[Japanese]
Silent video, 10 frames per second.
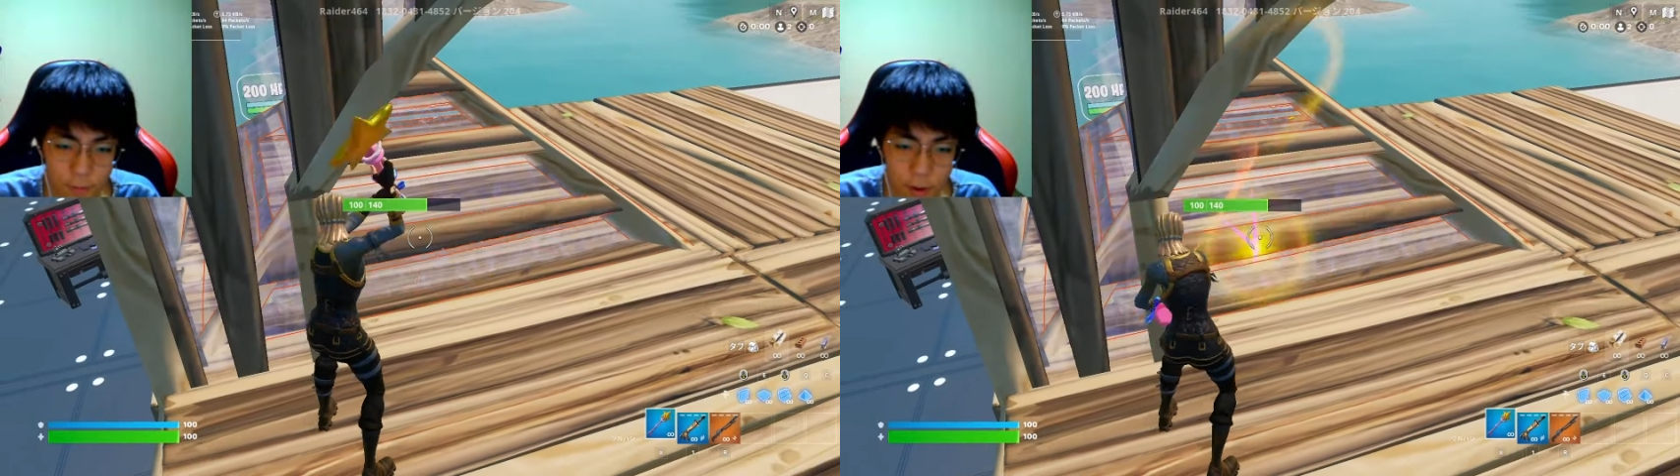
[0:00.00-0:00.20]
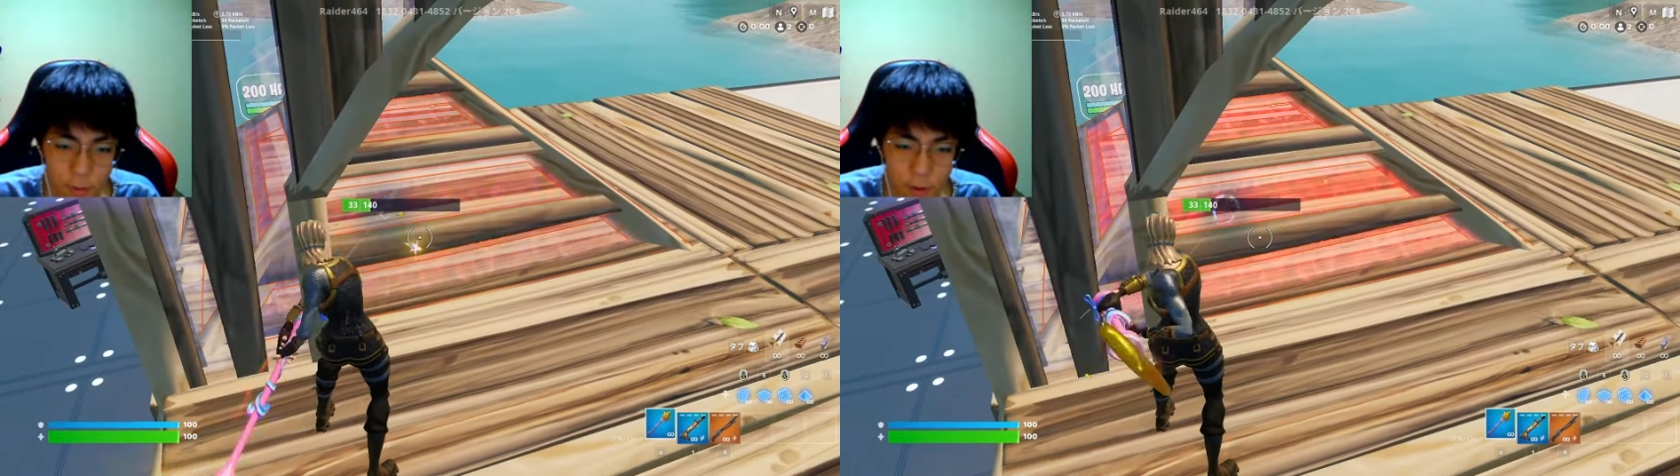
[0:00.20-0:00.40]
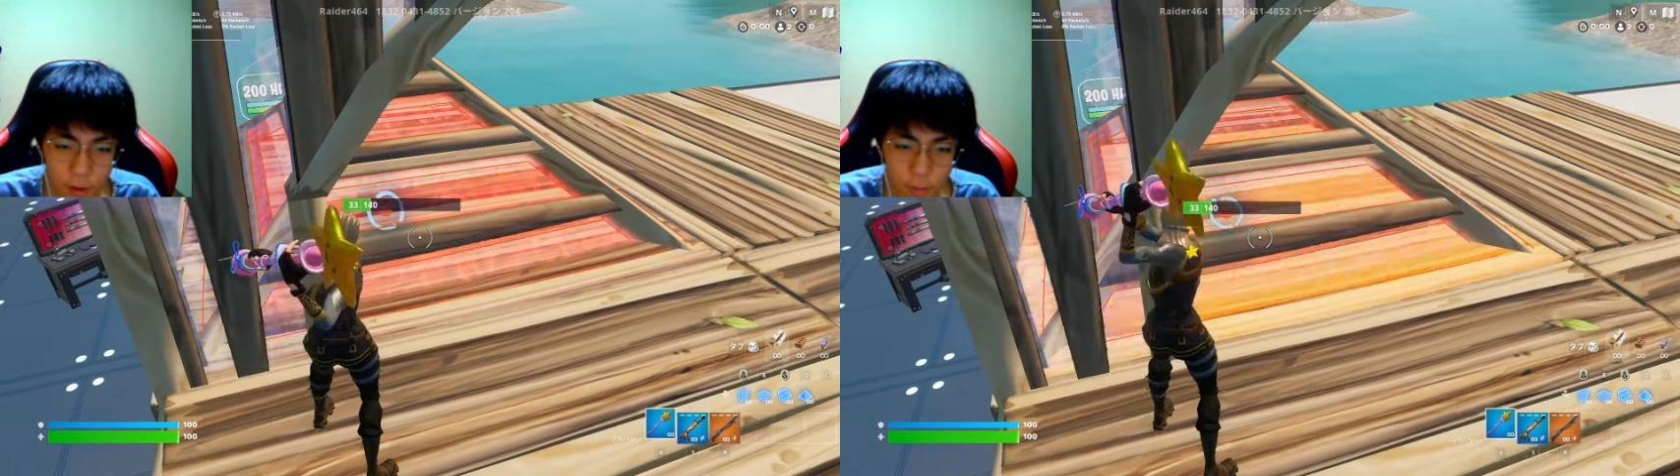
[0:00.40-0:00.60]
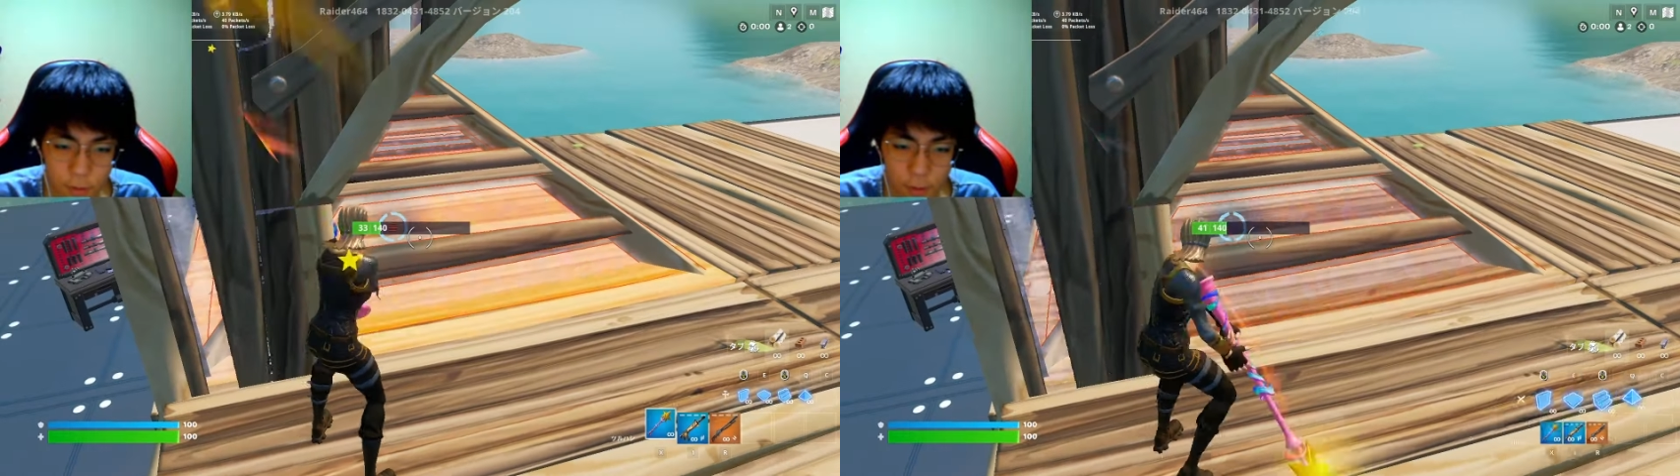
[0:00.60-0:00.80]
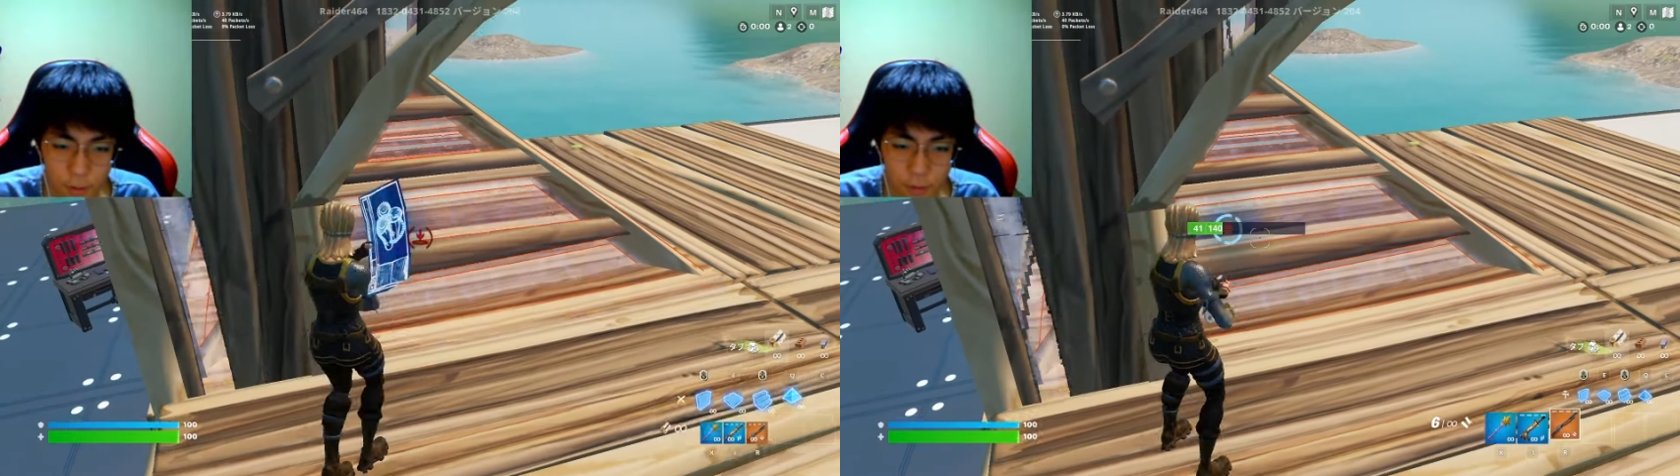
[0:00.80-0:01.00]
まあ、これで
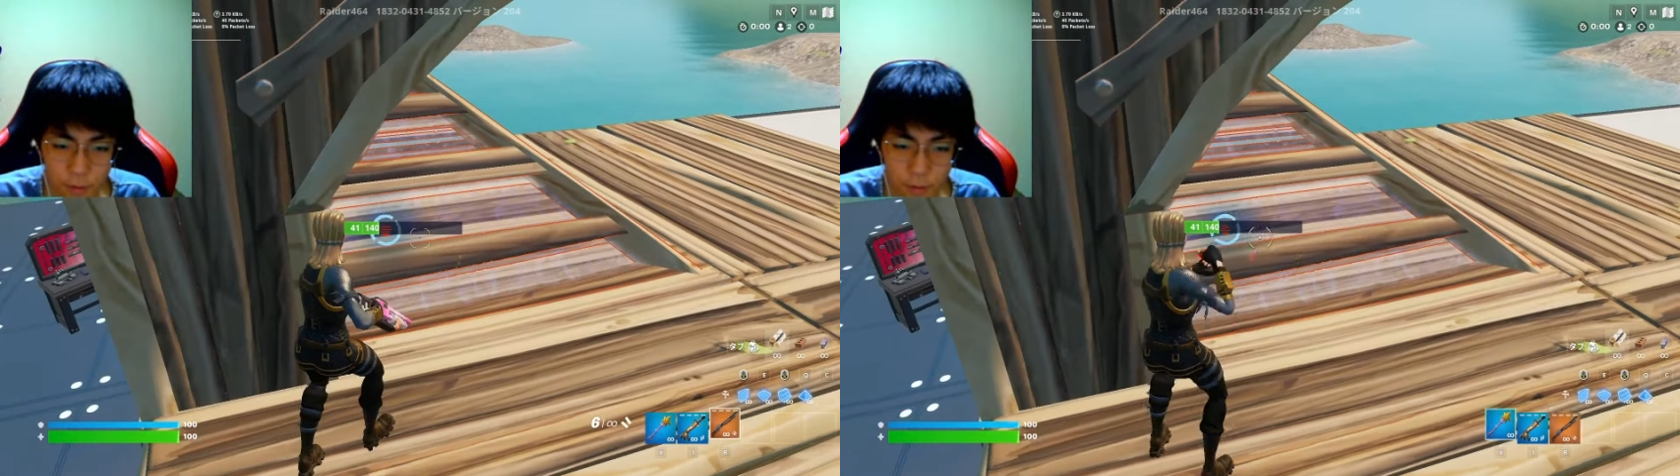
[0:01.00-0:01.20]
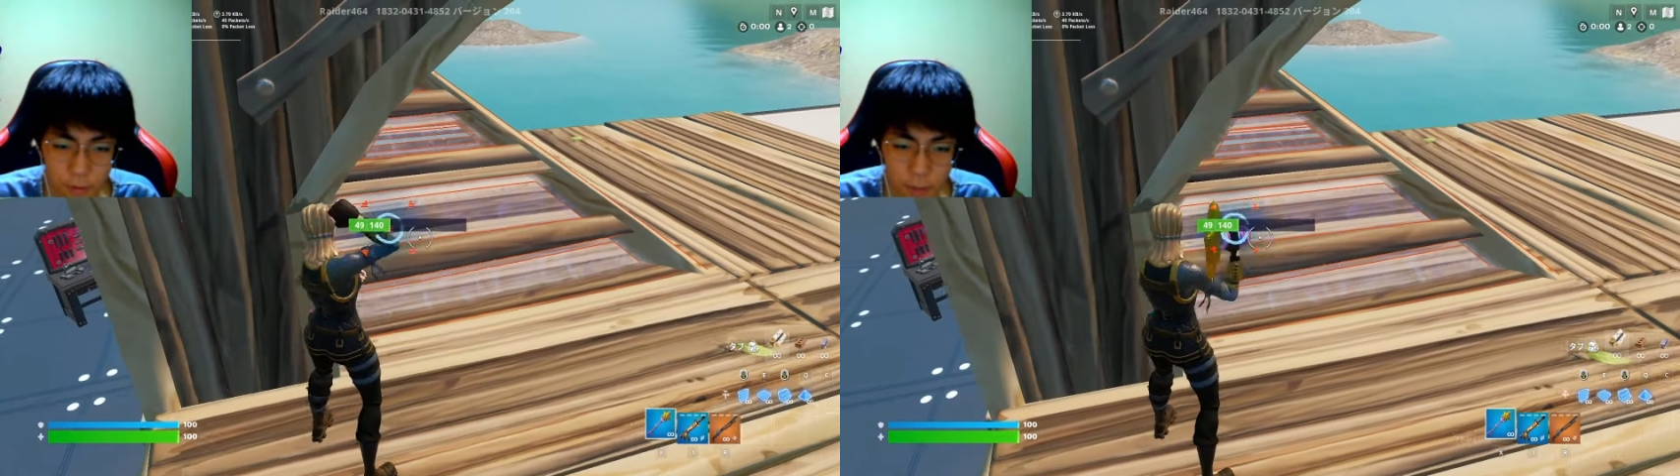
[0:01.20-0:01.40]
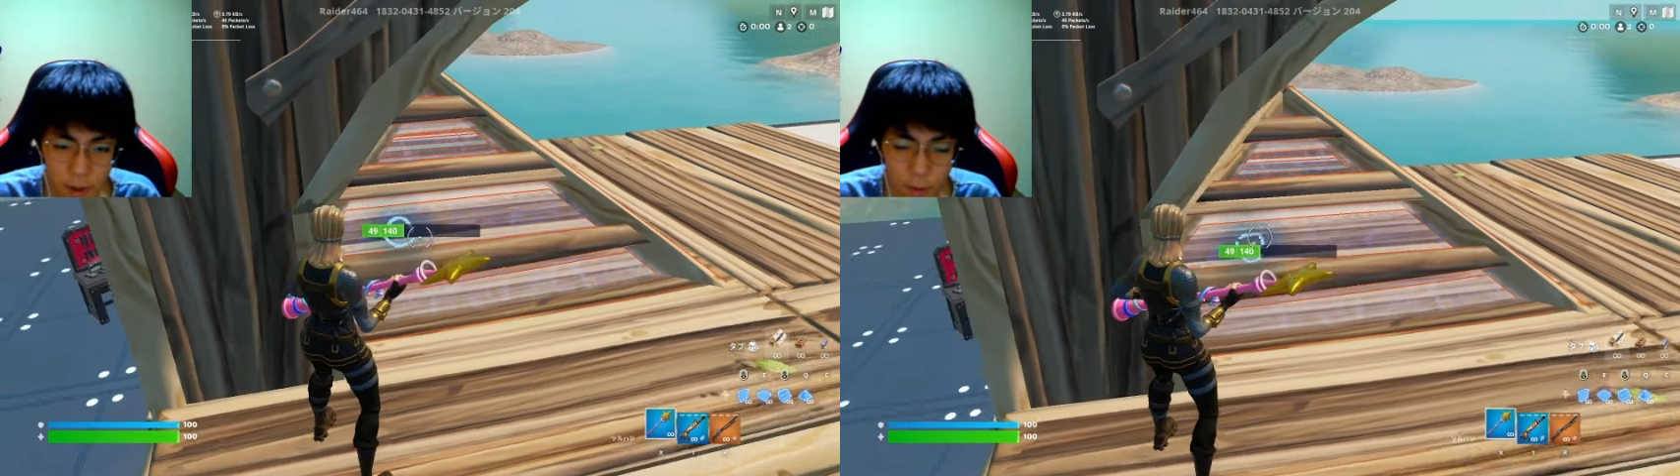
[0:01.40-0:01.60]
も、まあ、